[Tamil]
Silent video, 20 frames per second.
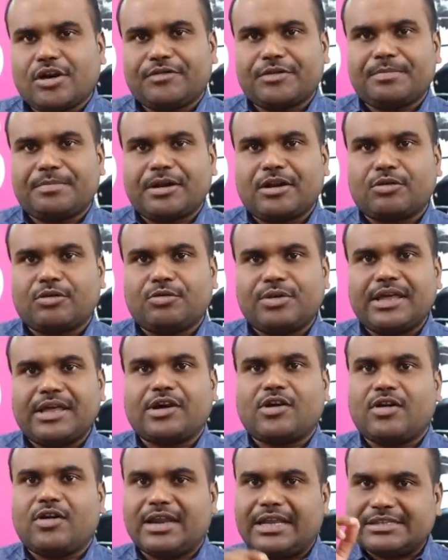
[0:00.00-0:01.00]
ஆஃபர் பண்ணக்கூடிய
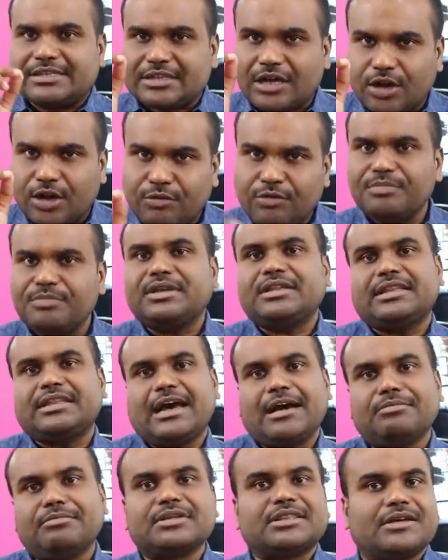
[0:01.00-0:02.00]
காலேஜாகவும் இந்த
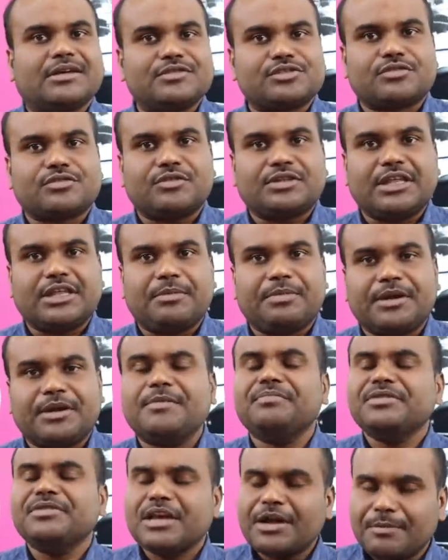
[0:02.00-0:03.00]
அமிர்தா
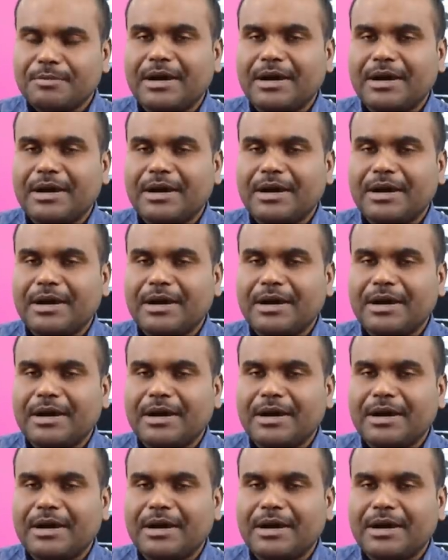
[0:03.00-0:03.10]
விஸ்வவித்யாபீடம்